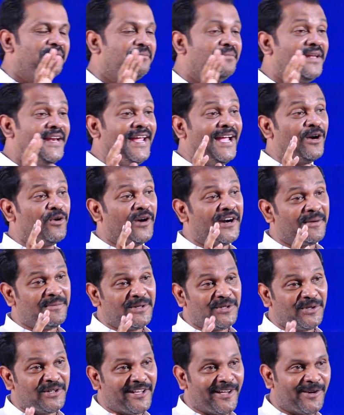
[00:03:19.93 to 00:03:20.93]
మీరు ఏ కొండ
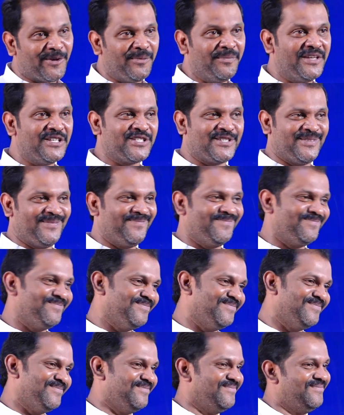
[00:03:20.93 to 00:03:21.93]
మీద ఉంటారో మీ ఇష్టం
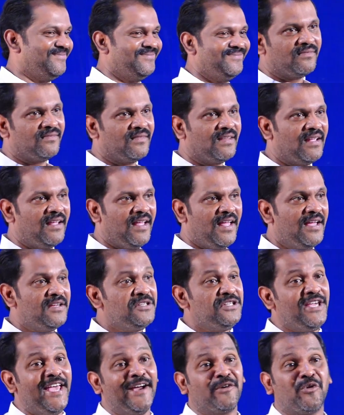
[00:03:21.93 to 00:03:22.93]

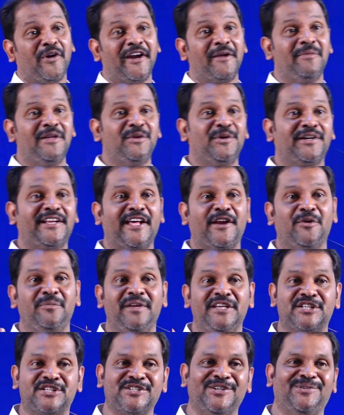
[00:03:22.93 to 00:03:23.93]
ఏ కొండ మీద ఉంటారో
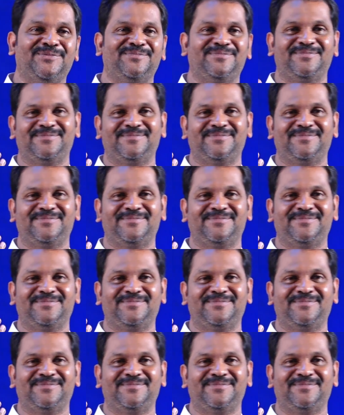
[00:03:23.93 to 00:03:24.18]
మీ ఇష్టం